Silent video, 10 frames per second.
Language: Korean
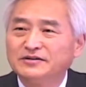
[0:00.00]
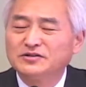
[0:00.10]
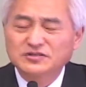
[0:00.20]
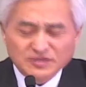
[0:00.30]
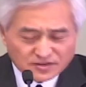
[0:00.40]

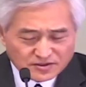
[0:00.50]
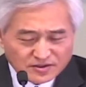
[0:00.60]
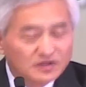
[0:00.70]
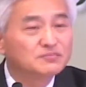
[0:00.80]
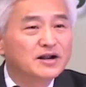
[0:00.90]
그건
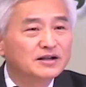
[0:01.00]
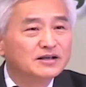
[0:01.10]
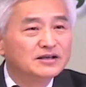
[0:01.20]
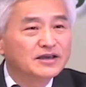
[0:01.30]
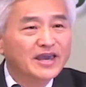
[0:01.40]
정말
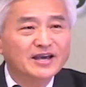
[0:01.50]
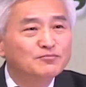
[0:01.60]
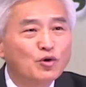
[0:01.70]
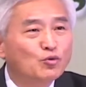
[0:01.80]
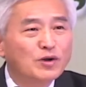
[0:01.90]

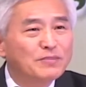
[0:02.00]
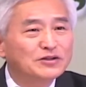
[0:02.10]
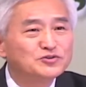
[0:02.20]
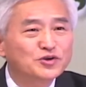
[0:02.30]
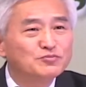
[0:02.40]
행복과
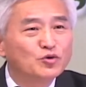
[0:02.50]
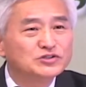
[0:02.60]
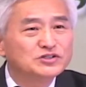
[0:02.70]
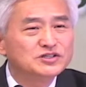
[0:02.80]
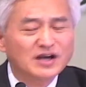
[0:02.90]
만족이
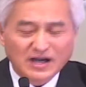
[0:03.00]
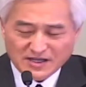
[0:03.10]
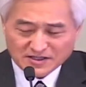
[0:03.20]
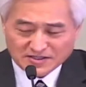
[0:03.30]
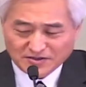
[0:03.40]
무엇인지
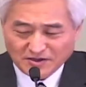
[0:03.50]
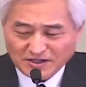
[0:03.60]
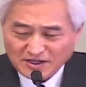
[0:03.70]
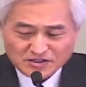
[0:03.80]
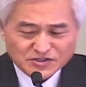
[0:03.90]
그걸
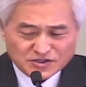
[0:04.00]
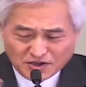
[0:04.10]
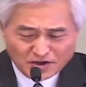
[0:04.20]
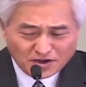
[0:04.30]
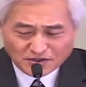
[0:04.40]

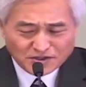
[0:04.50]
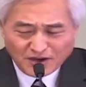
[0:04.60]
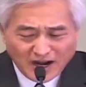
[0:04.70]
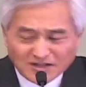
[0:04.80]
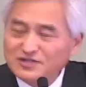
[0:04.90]
전혀
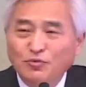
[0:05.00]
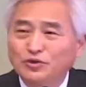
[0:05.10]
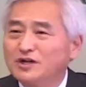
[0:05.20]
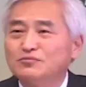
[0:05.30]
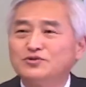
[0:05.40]
알지
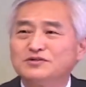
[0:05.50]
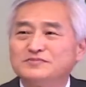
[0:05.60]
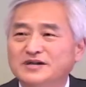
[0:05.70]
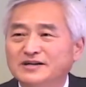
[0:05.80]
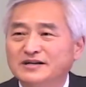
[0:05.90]
못하는
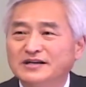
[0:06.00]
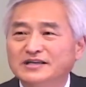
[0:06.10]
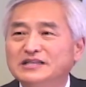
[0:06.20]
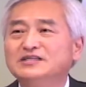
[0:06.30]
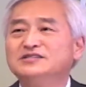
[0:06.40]
분들입니다.
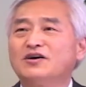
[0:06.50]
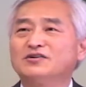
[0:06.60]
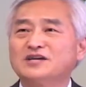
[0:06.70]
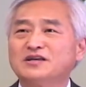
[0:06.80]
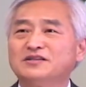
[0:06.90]
인생을
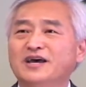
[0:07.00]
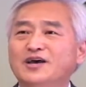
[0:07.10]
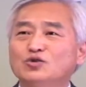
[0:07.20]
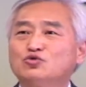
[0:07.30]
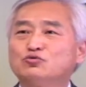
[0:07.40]

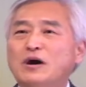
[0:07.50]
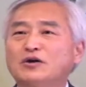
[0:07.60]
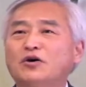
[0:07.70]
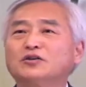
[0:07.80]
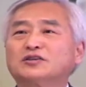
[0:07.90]
사는데
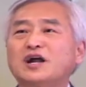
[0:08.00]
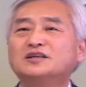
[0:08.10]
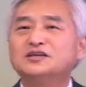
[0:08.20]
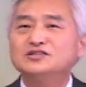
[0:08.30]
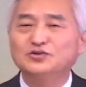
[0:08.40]
수박
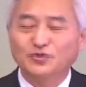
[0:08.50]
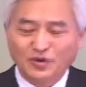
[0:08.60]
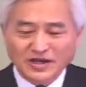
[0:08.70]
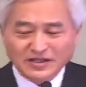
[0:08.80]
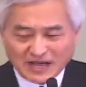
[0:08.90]
겉핥기식으로
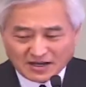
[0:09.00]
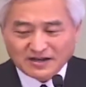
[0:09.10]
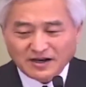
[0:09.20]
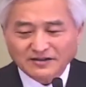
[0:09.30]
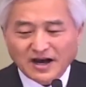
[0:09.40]

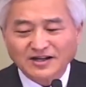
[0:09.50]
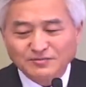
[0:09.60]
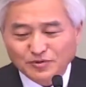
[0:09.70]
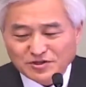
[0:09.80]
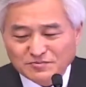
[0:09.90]
약간
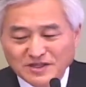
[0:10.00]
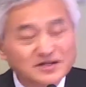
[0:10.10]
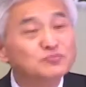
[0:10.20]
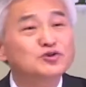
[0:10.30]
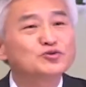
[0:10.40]
아는 분들입니다.
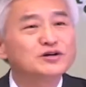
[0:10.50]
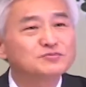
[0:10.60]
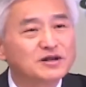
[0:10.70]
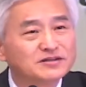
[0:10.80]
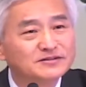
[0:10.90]
참
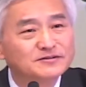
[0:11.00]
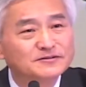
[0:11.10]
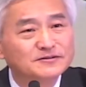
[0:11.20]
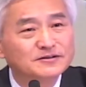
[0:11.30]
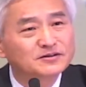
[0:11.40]
죄송하지만
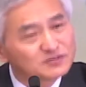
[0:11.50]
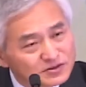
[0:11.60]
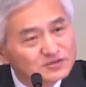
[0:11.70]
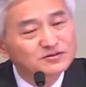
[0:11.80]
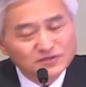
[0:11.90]

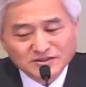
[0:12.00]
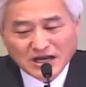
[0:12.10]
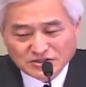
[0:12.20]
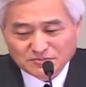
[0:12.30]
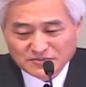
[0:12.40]
그그
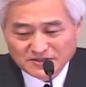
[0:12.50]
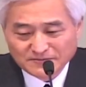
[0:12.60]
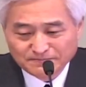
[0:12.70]
사실입니다.